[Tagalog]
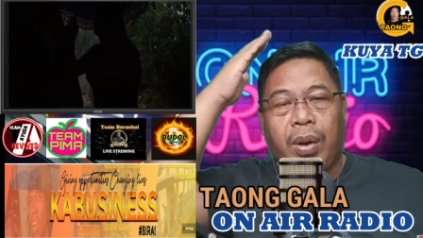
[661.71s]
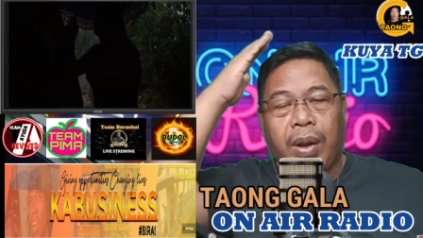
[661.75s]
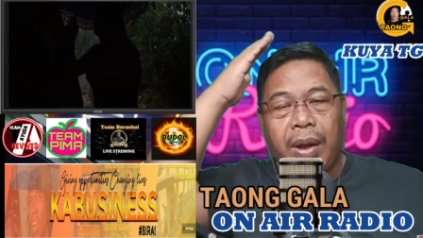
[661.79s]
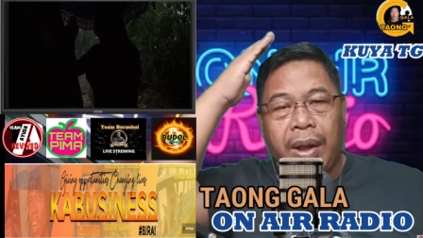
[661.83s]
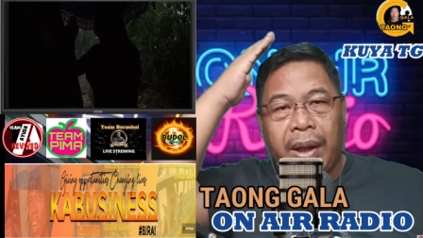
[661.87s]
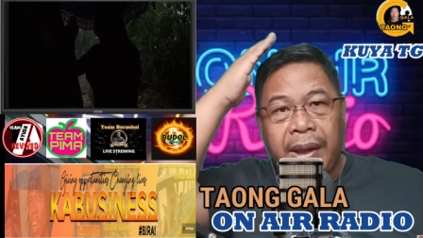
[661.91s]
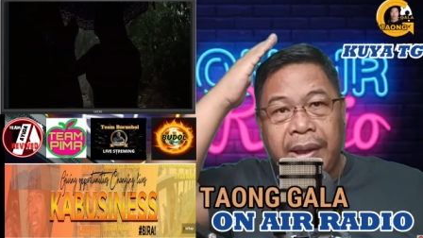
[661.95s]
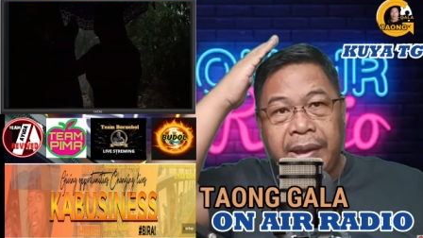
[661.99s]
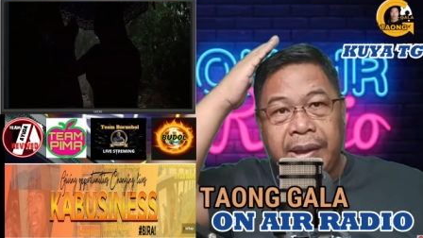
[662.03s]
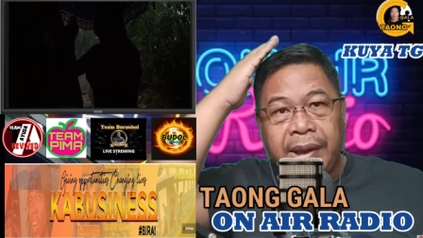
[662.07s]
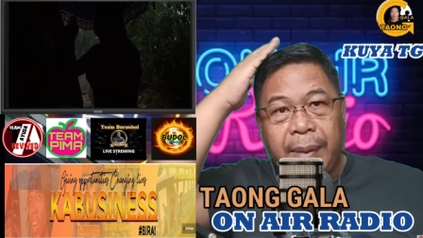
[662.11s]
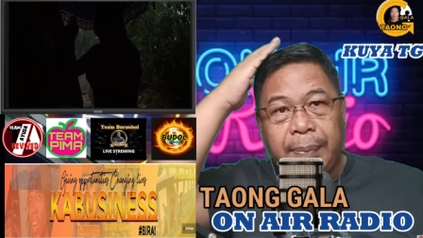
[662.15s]

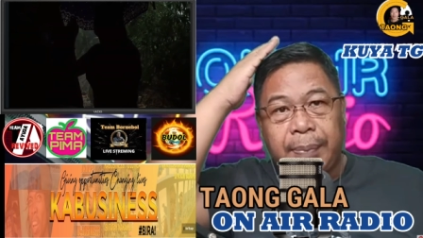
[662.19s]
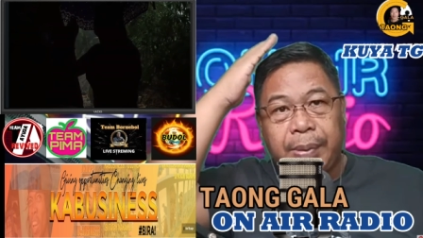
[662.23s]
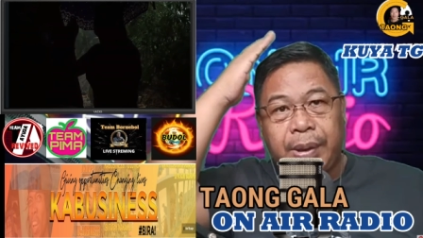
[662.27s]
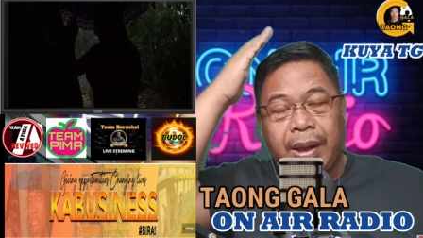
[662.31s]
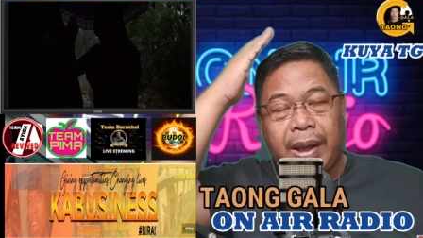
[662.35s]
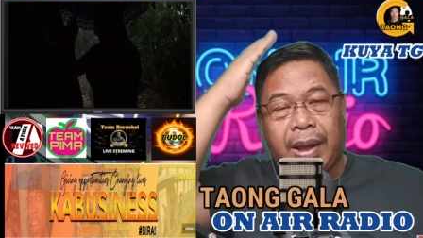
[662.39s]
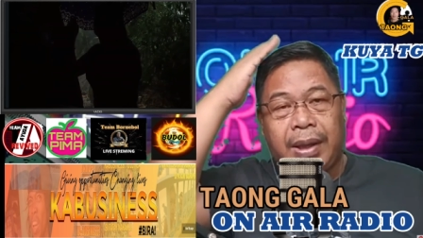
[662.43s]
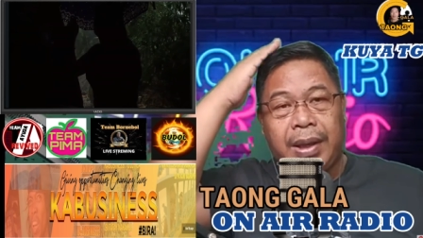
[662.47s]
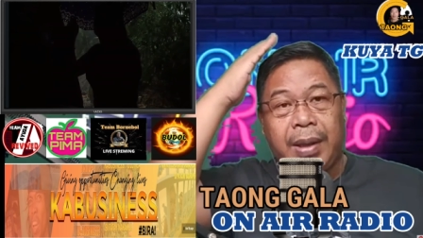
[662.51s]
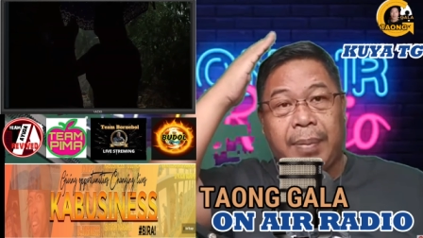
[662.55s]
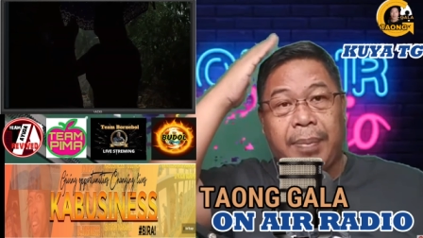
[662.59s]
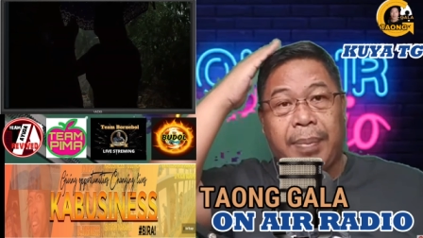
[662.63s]
isip, sa
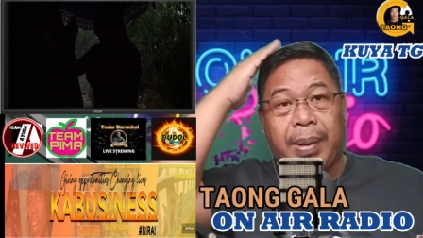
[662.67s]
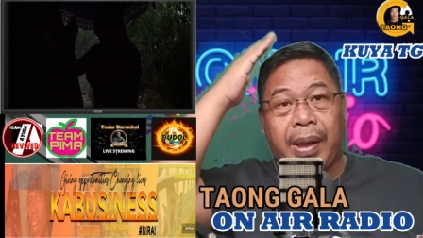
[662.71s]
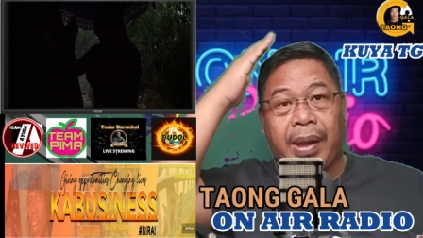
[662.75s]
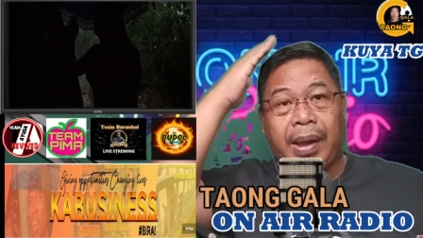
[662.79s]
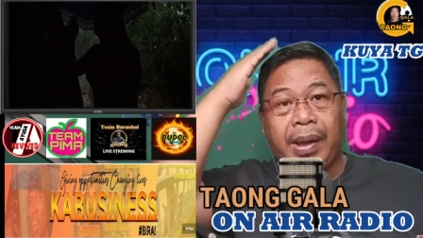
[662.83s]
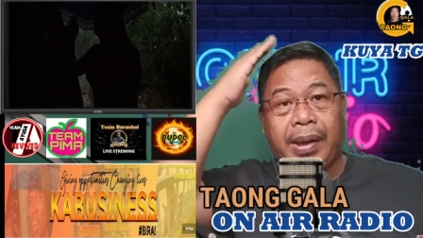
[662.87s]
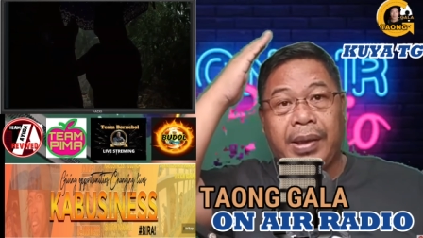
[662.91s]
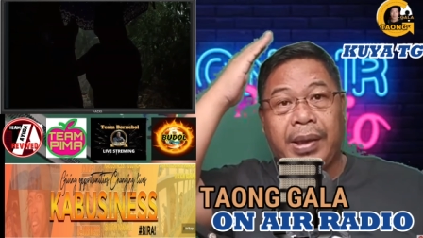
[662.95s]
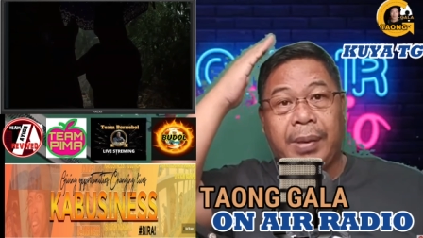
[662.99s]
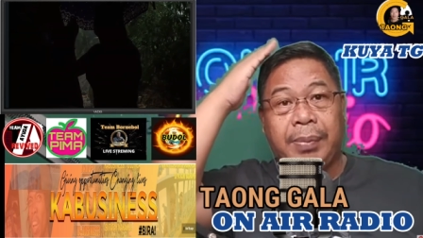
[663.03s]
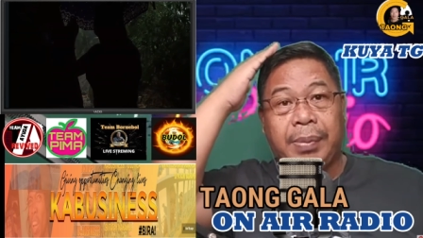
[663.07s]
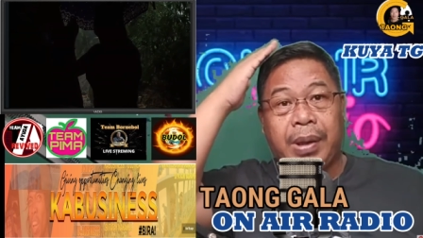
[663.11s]
kanyang
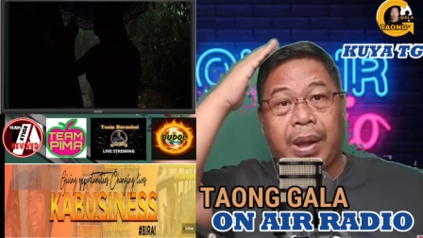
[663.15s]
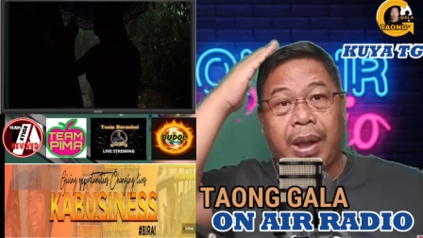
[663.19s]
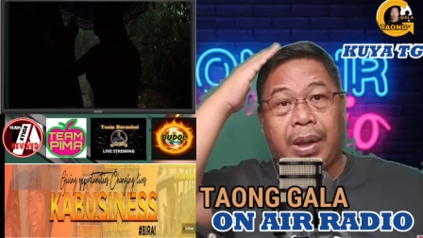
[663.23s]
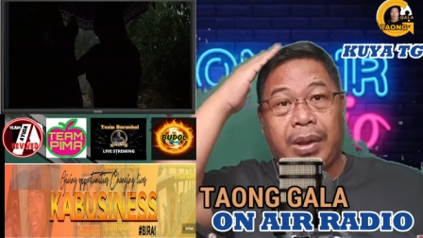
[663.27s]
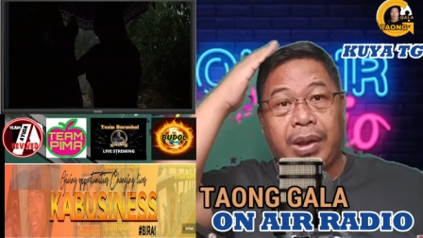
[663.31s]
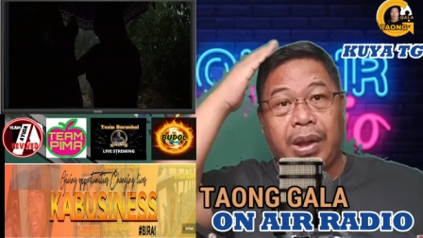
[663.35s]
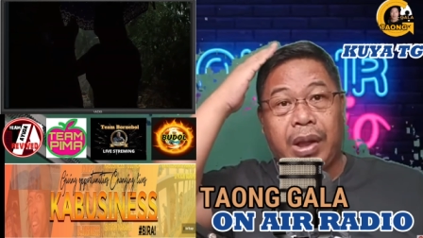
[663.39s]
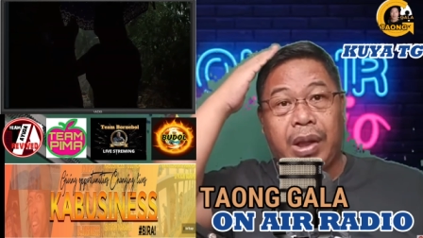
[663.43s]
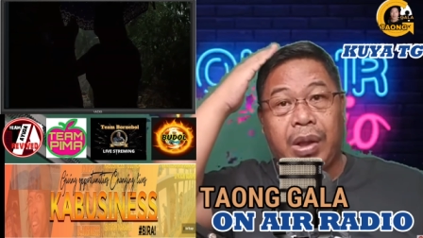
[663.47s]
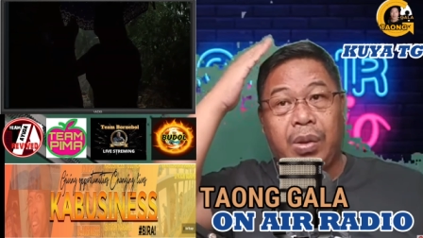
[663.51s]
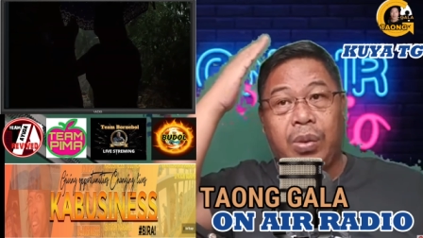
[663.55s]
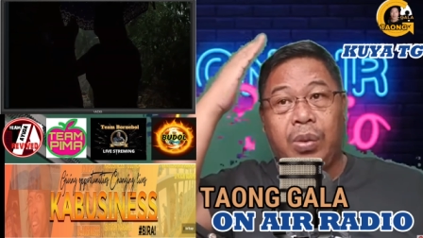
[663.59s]
pag-iisip, sa
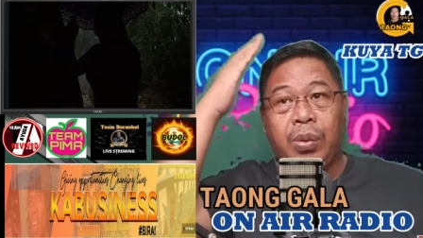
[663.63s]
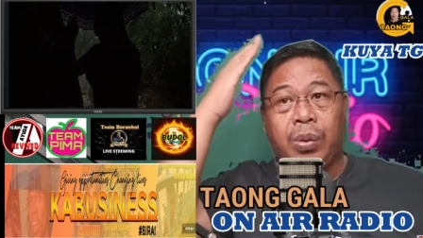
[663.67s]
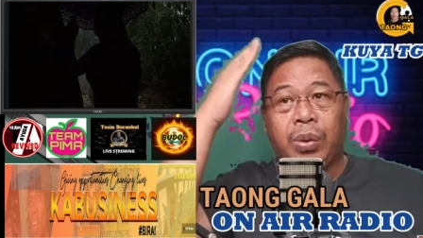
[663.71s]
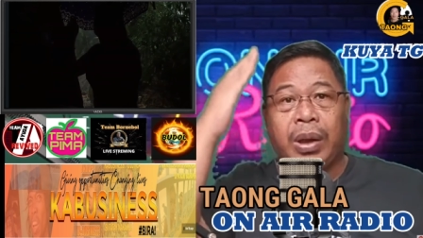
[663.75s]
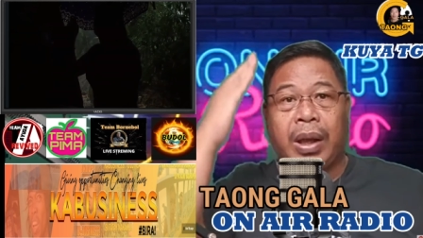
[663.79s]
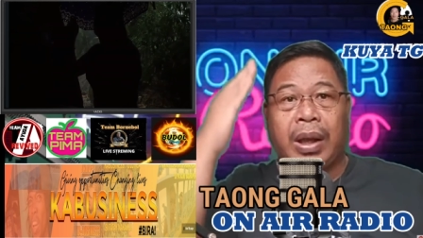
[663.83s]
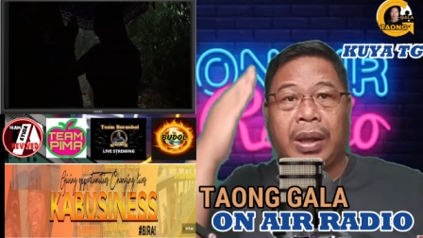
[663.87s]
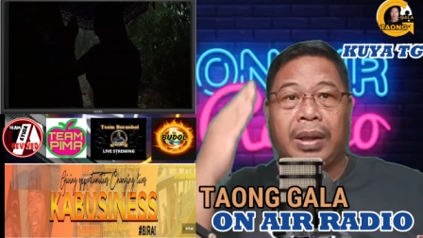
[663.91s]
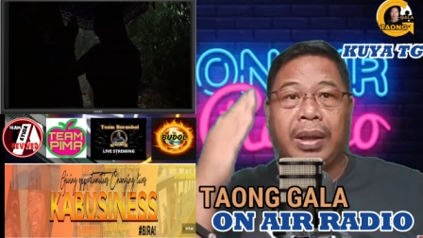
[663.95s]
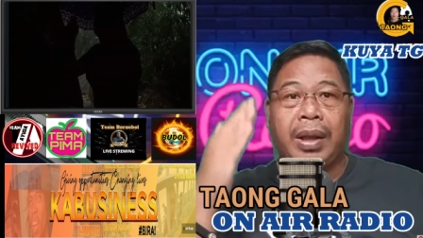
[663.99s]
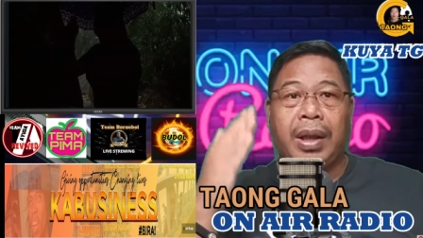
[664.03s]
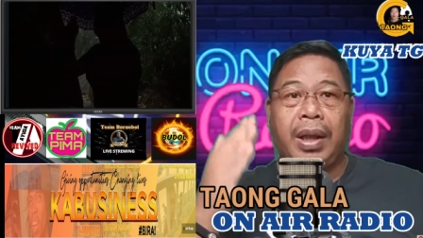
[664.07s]
kanyang
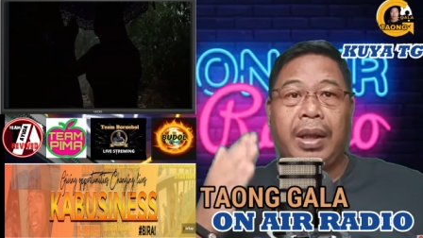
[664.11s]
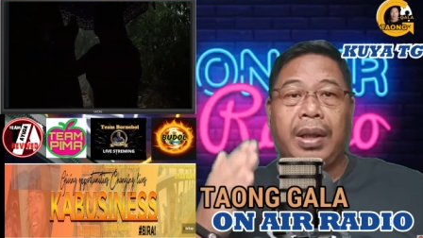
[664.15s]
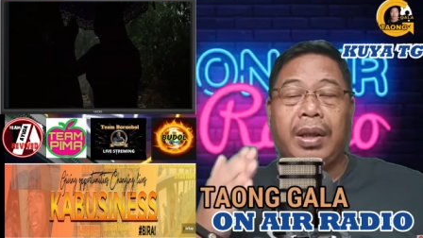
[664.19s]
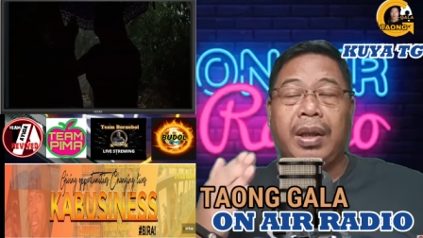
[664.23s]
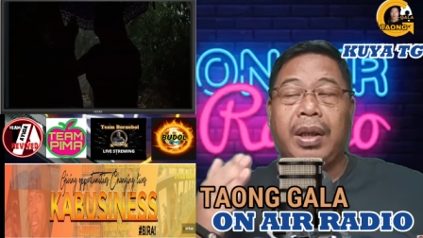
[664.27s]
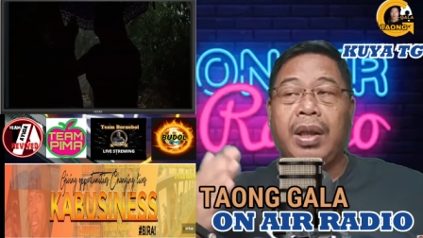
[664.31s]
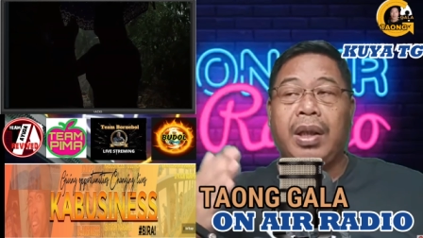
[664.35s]
utak na yan.